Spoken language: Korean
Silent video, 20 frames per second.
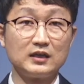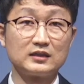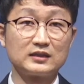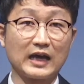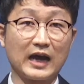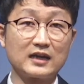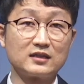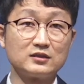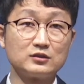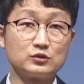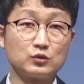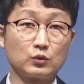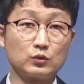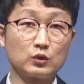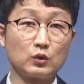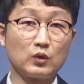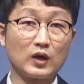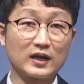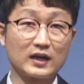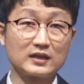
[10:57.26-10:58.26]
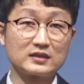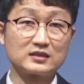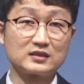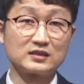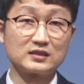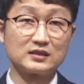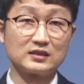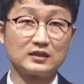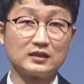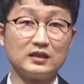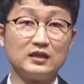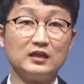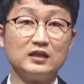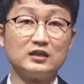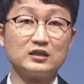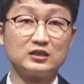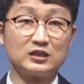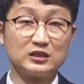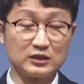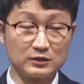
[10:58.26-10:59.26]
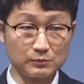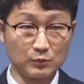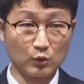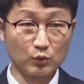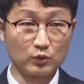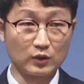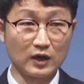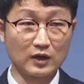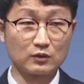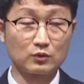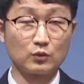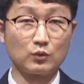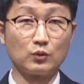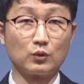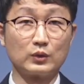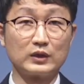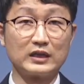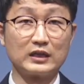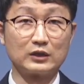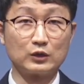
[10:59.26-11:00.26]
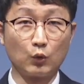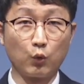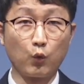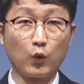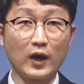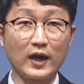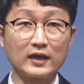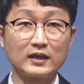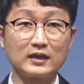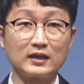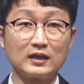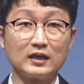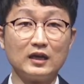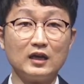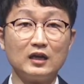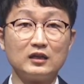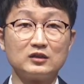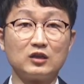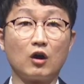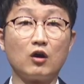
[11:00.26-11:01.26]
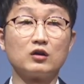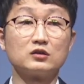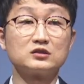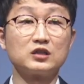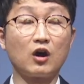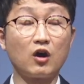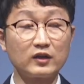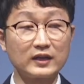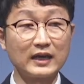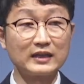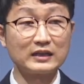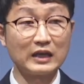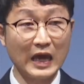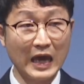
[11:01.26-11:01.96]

다른 종교와 같이 금욕하고 이 고행이 더 선한